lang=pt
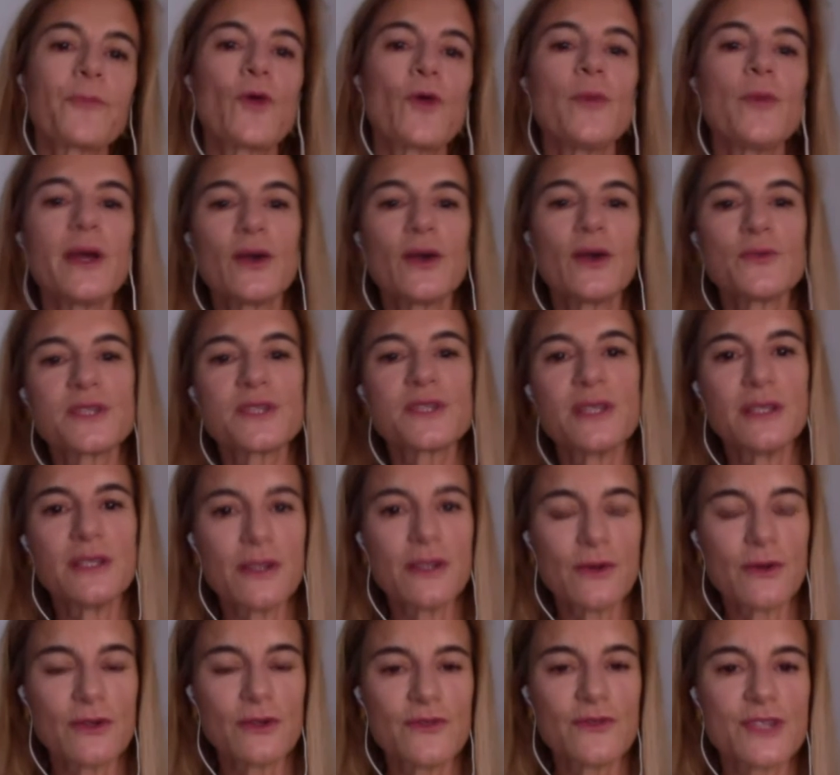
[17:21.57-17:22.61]
Como é que eu me
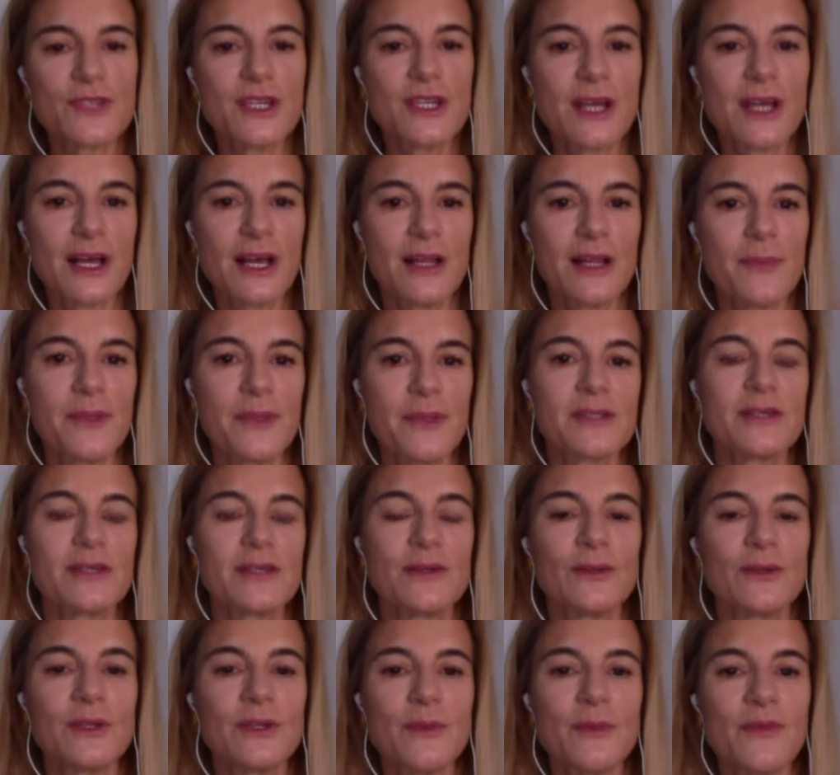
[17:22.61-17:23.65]
senti quando vesti aquela
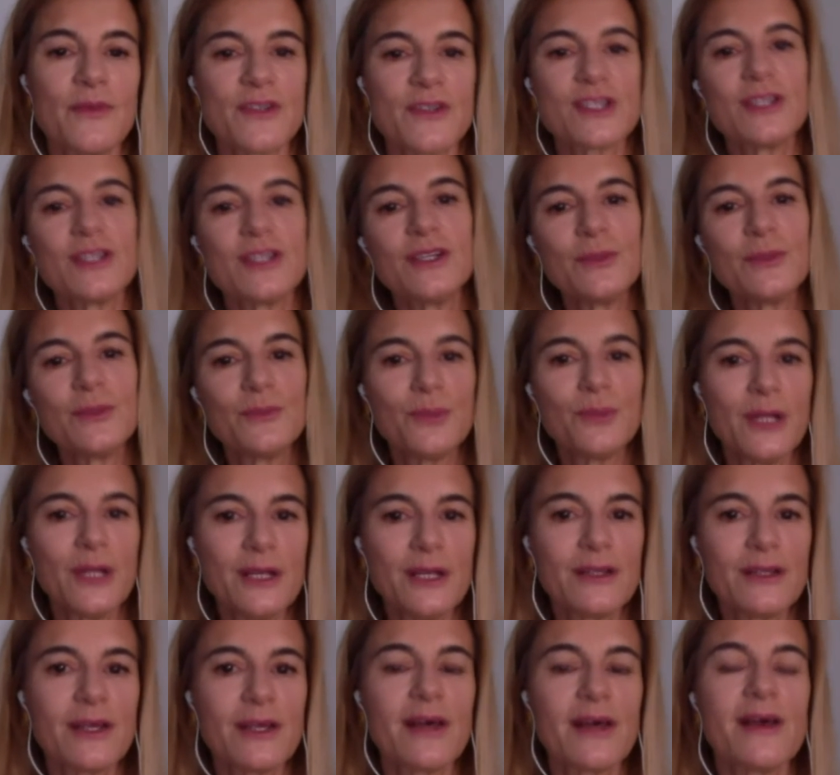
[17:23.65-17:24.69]
peça da última vez? Senti-me
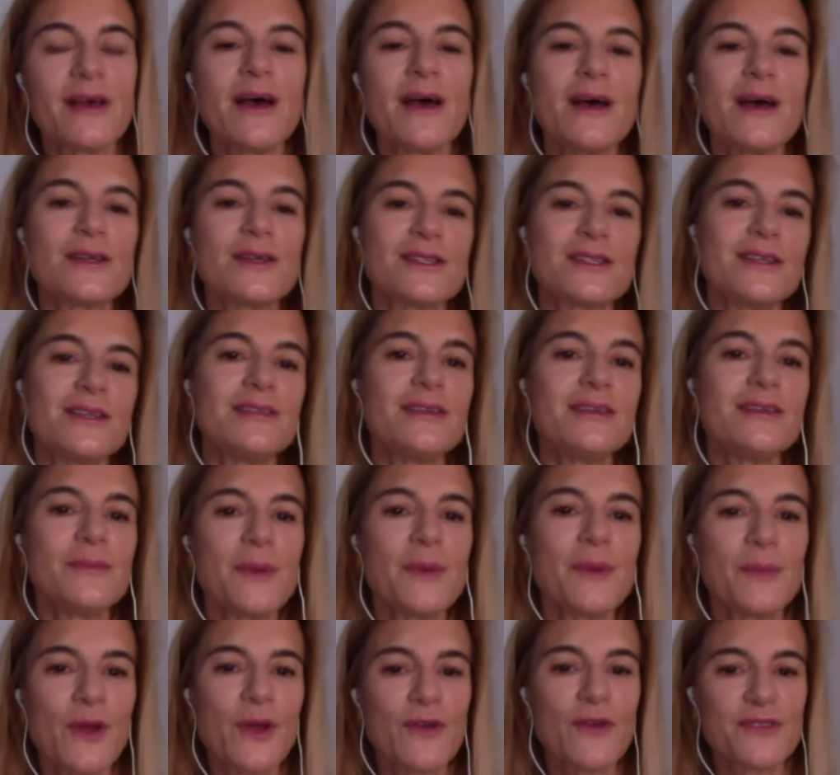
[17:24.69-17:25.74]
bonita?
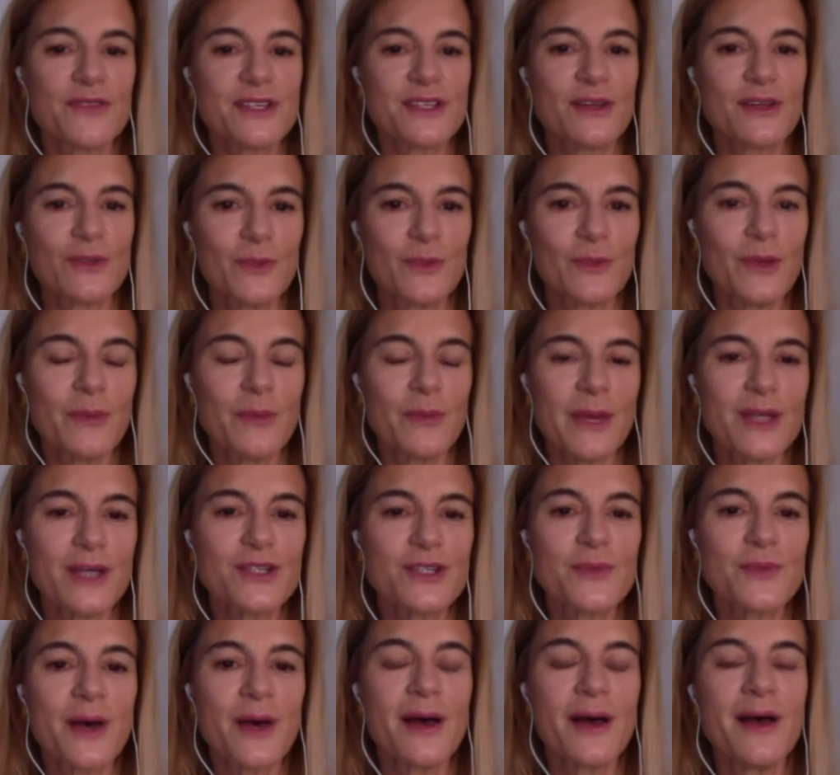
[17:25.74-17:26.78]
Senti-me a melhor versão de mim
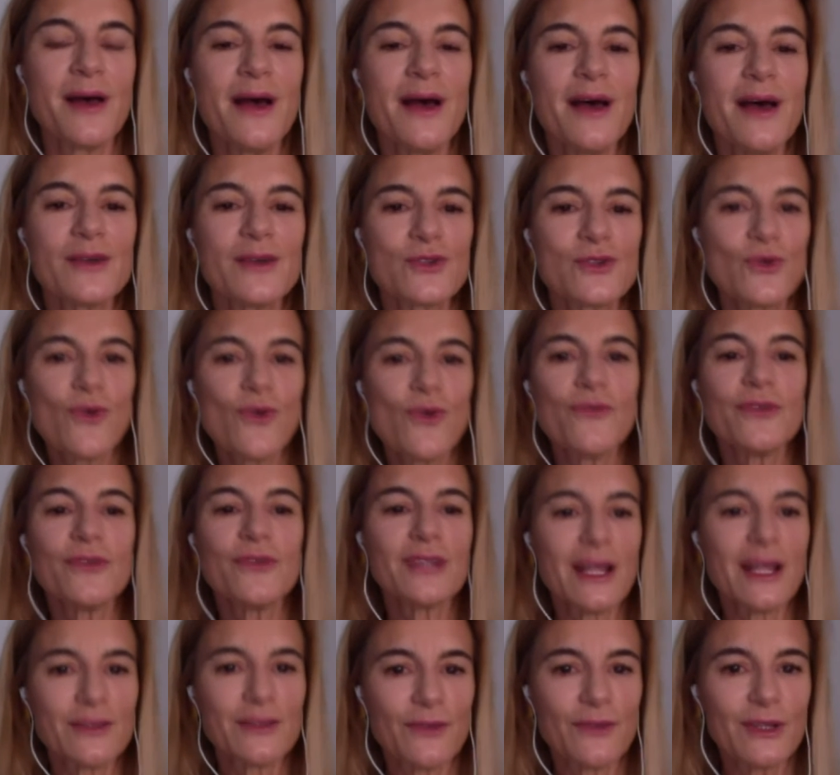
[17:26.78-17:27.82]
mesma? Estou com
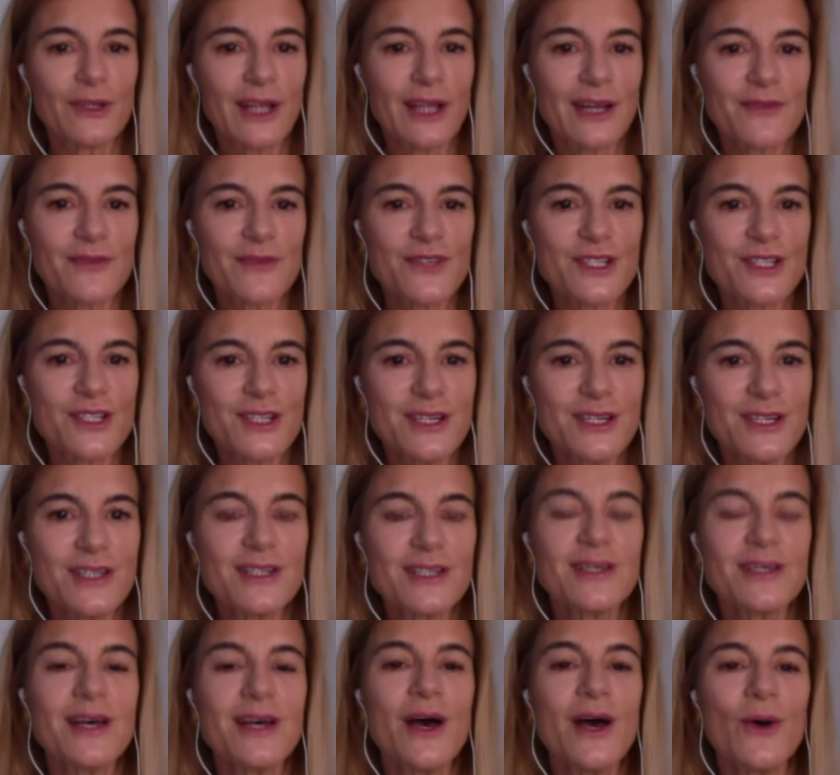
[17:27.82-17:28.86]
vontade de voltar a
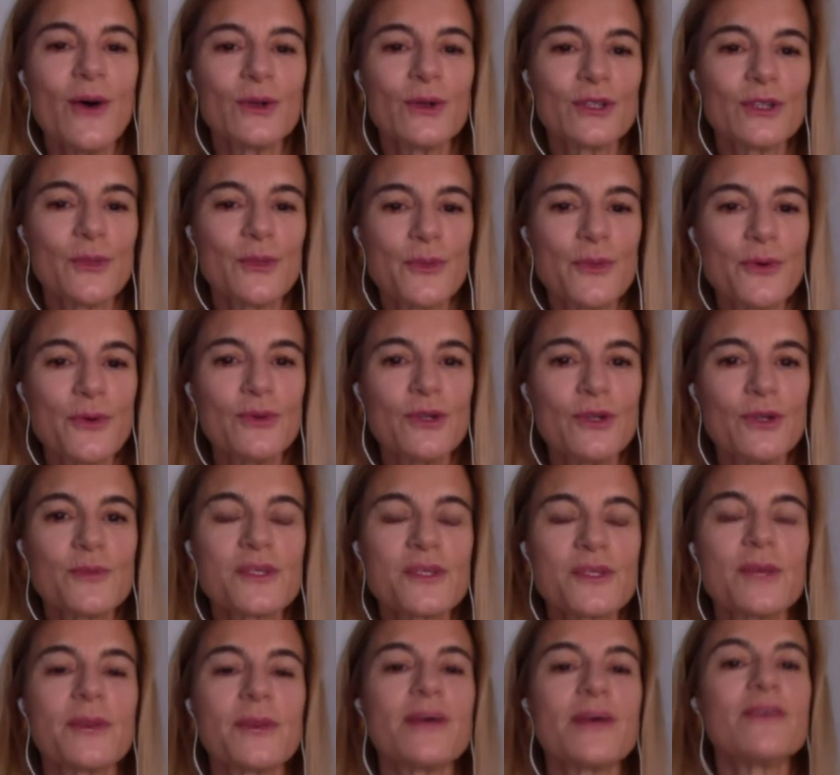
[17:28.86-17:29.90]
vestir? Outra pergunta,
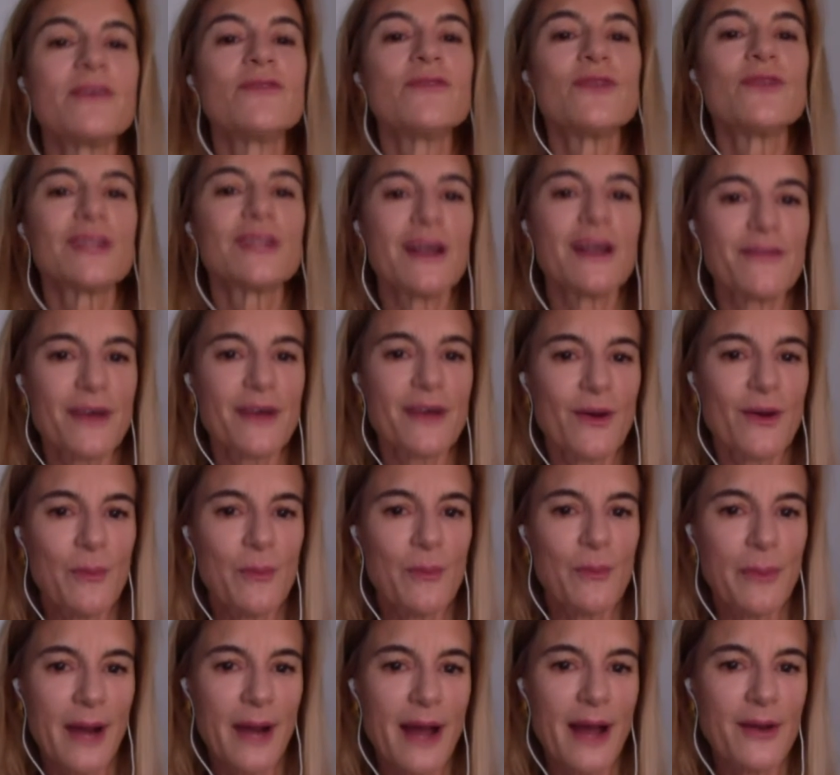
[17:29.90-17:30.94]
por exemplo, é: e voltava a
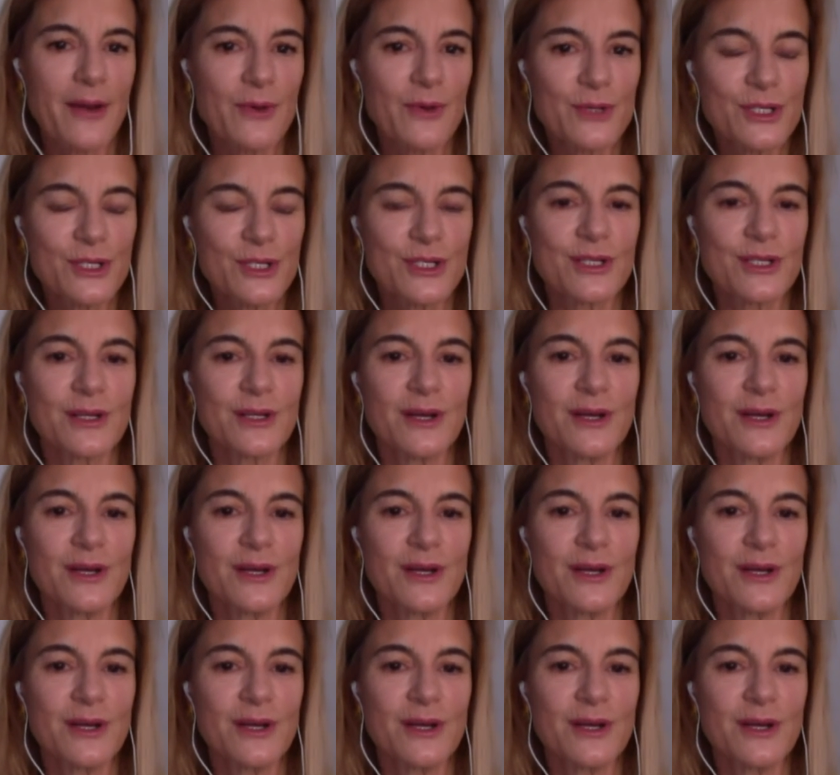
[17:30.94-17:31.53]
comprar hoje?